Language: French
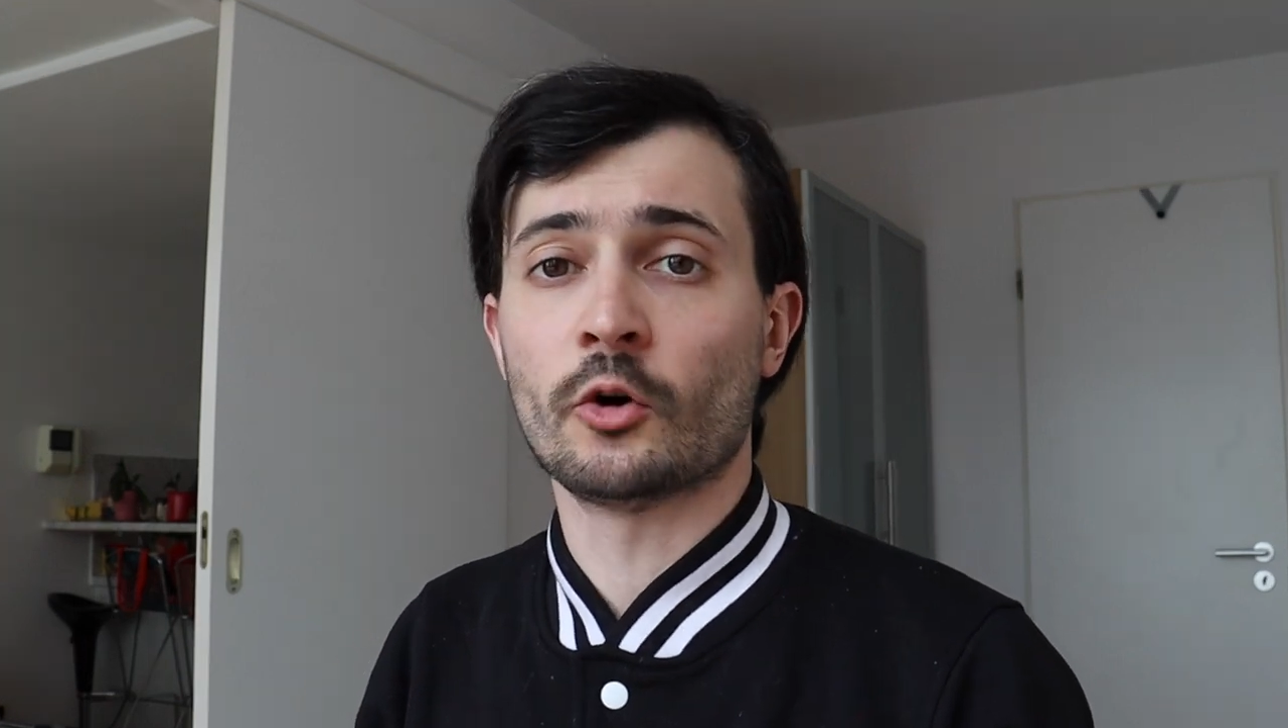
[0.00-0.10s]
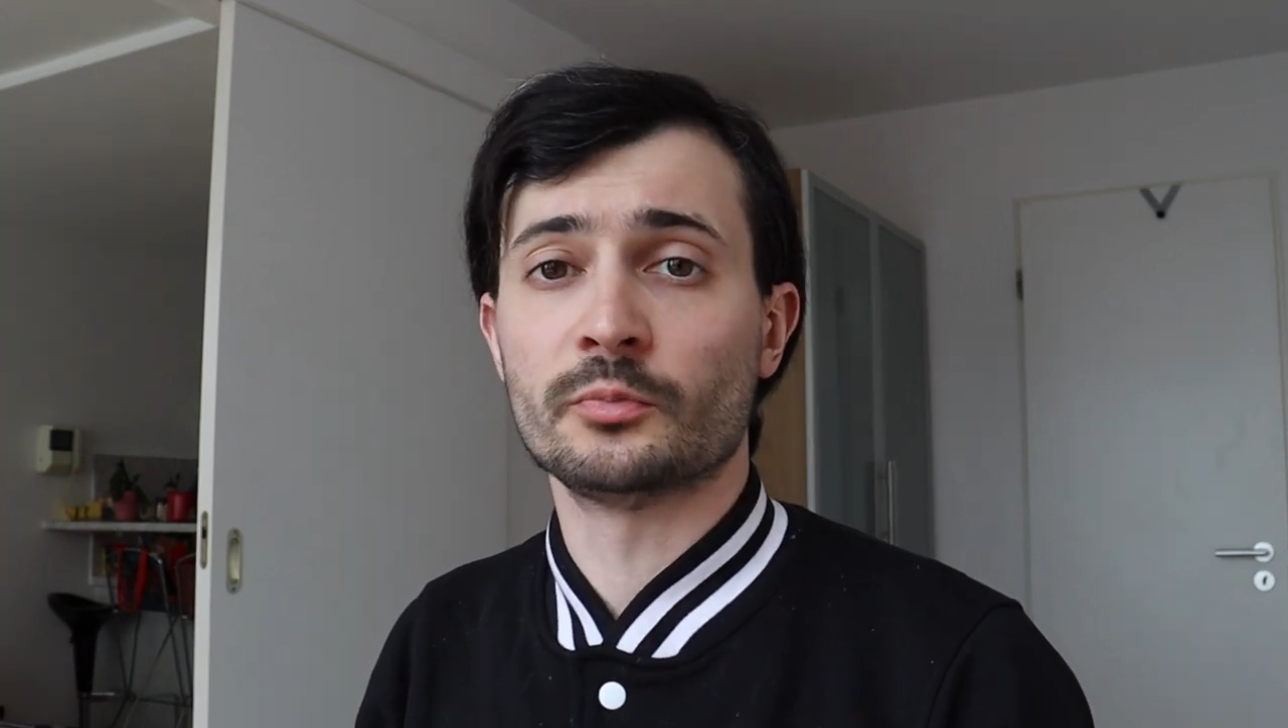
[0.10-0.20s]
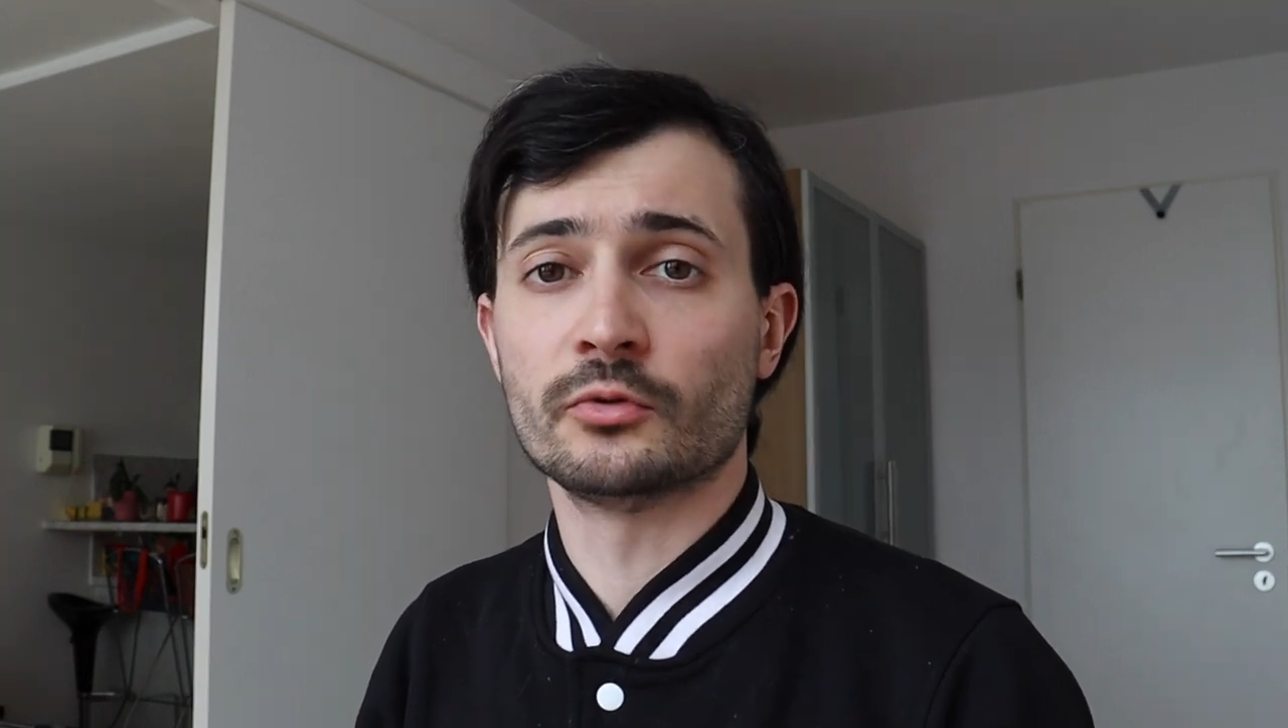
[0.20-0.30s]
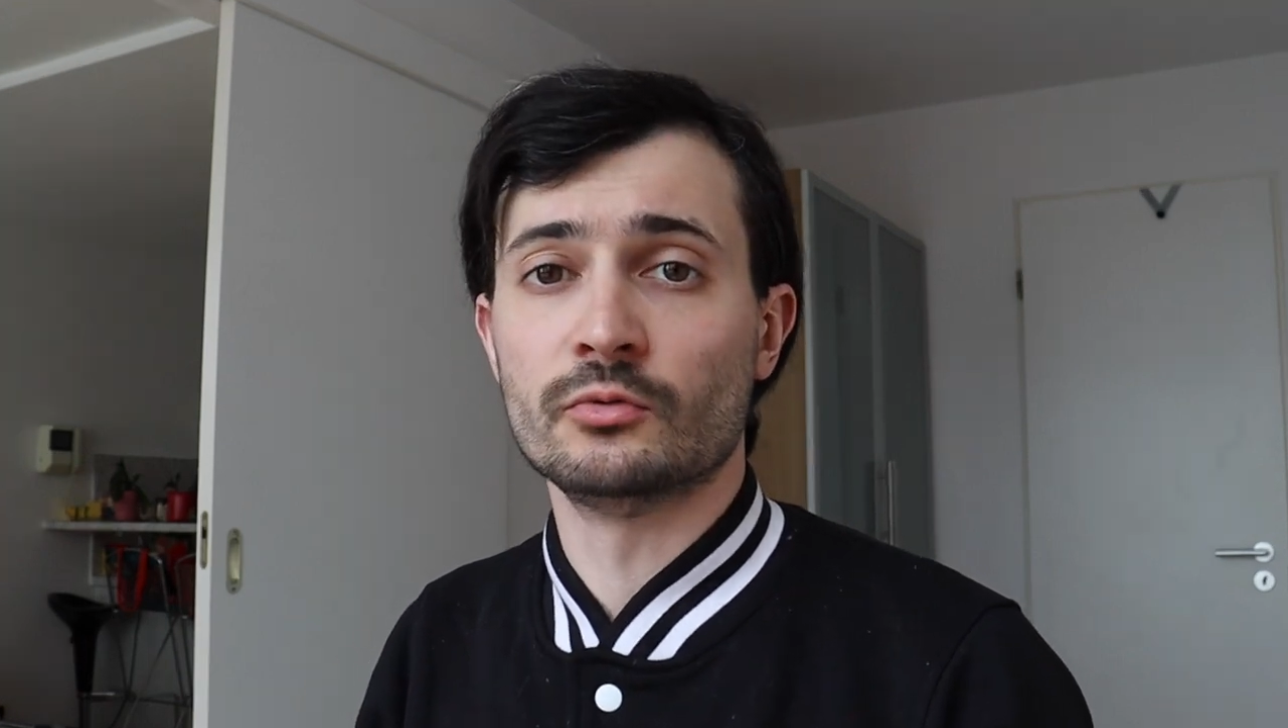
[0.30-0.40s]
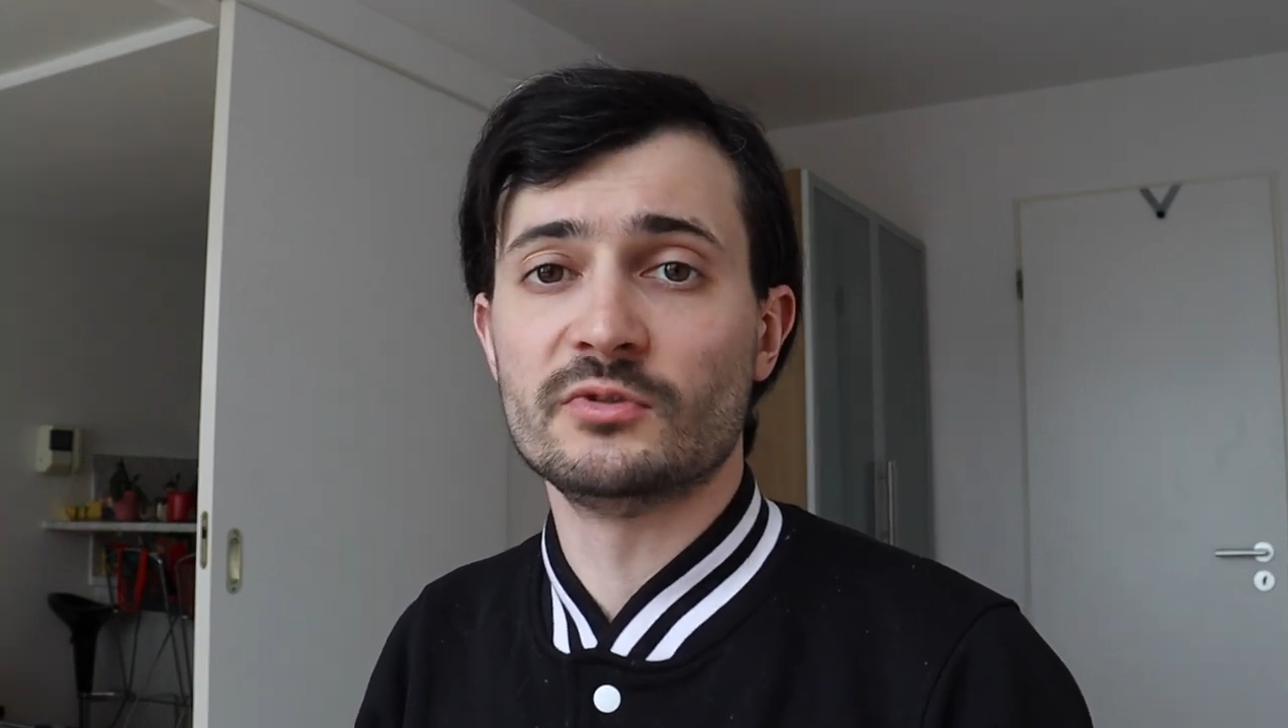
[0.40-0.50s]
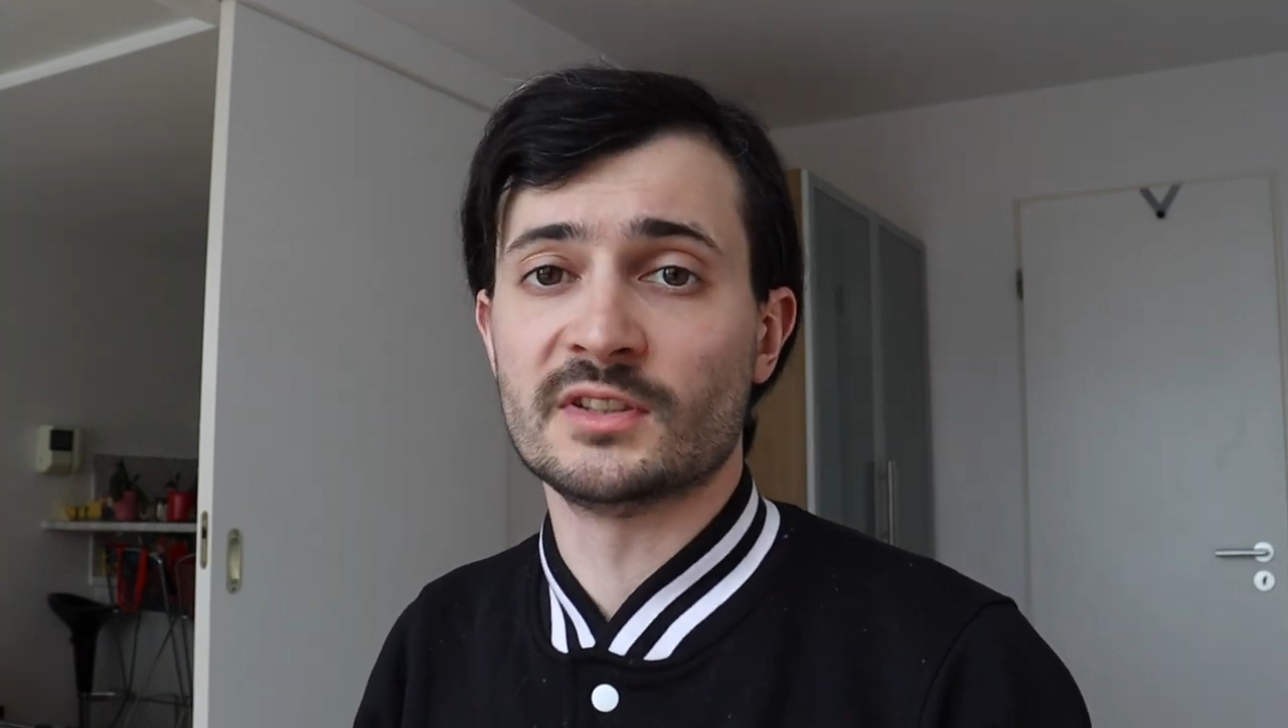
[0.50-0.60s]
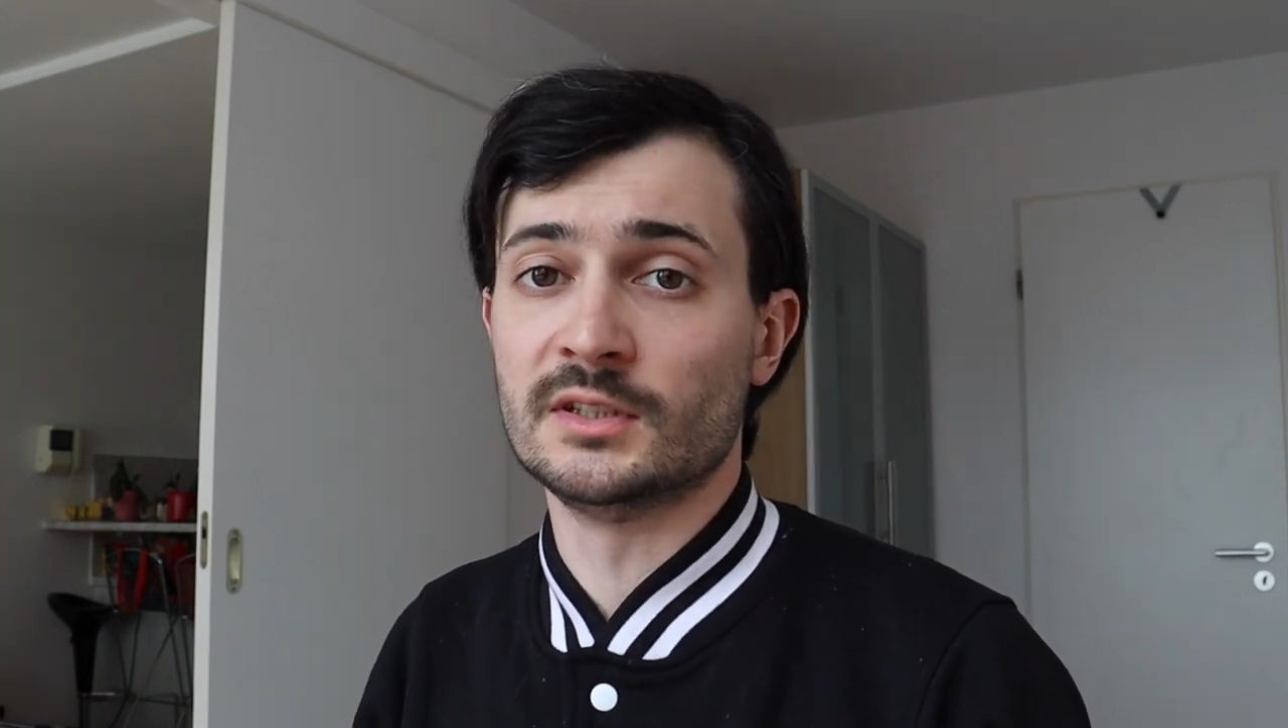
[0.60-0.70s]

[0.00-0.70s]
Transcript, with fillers: obtenu ses